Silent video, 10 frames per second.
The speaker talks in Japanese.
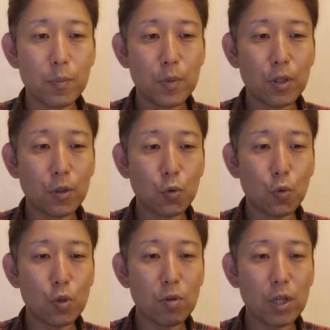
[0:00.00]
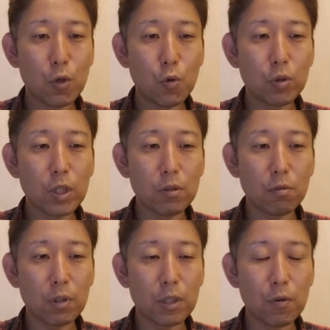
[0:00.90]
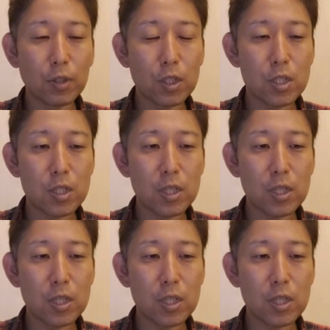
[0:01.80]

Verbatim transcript: 皆さんどれぐらい聞こえてんのかな私